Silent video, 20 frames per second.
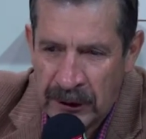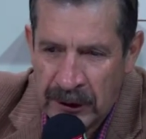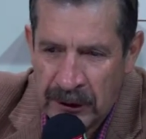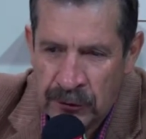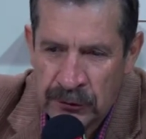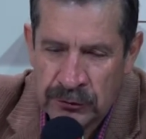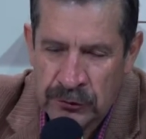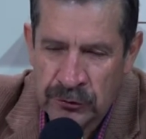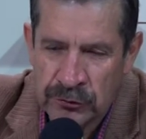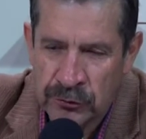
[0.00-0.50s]
el
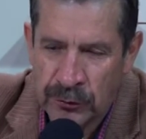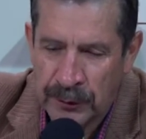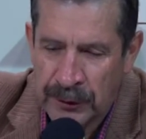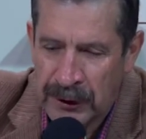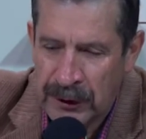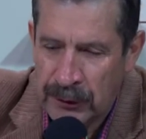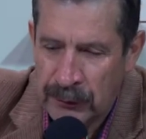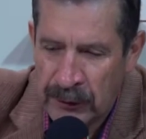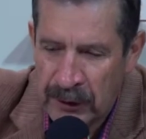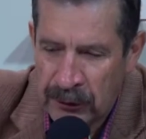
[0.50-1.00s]
otro
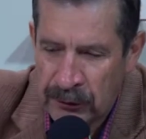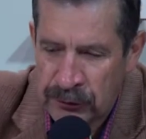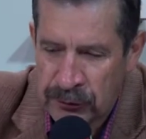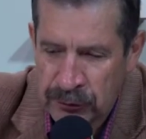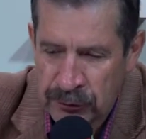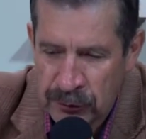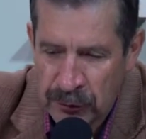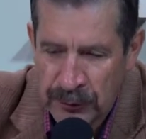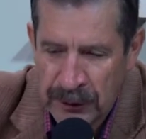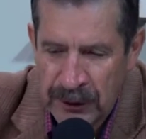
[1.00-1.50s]
sobrino, el
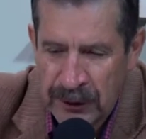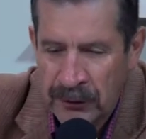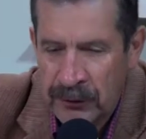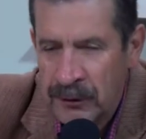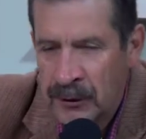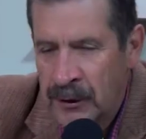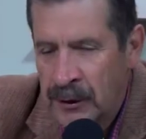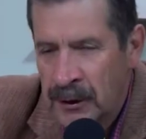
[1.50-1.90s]
otro sobrino,